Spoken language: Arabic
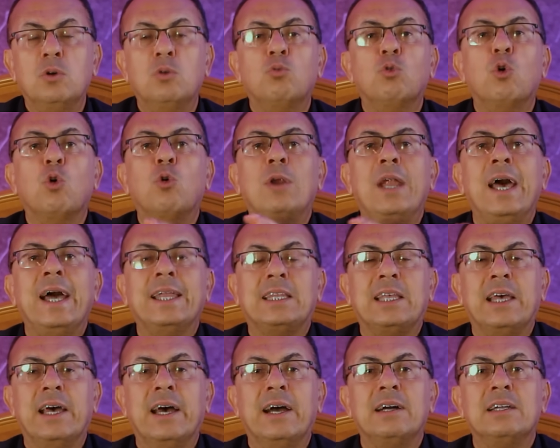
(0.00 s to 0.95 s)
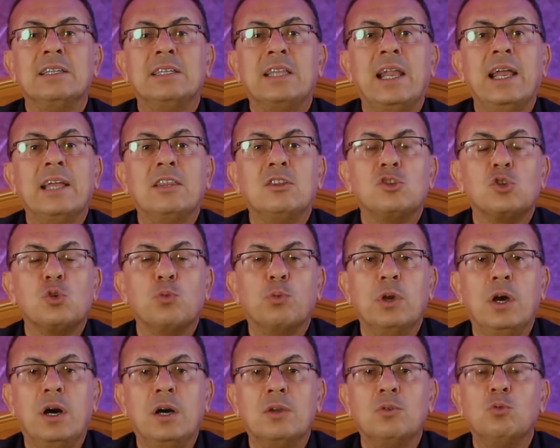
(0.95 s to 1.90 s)
وولادها ثلاث
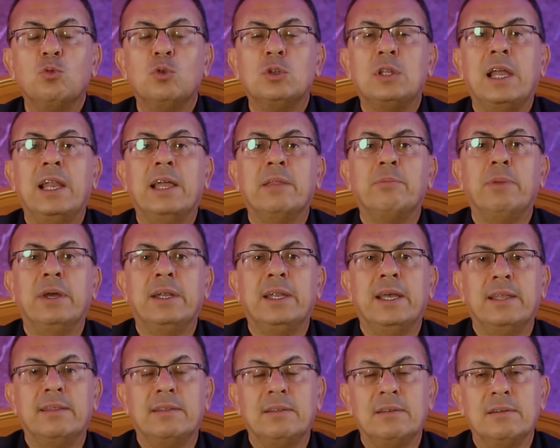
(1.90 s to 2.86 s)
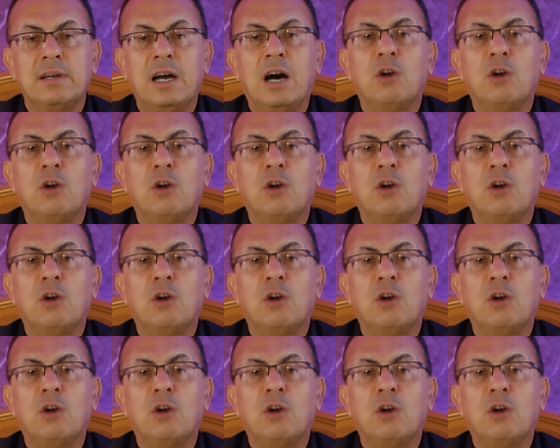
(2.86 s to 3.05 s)
صبيان وثلاث بنات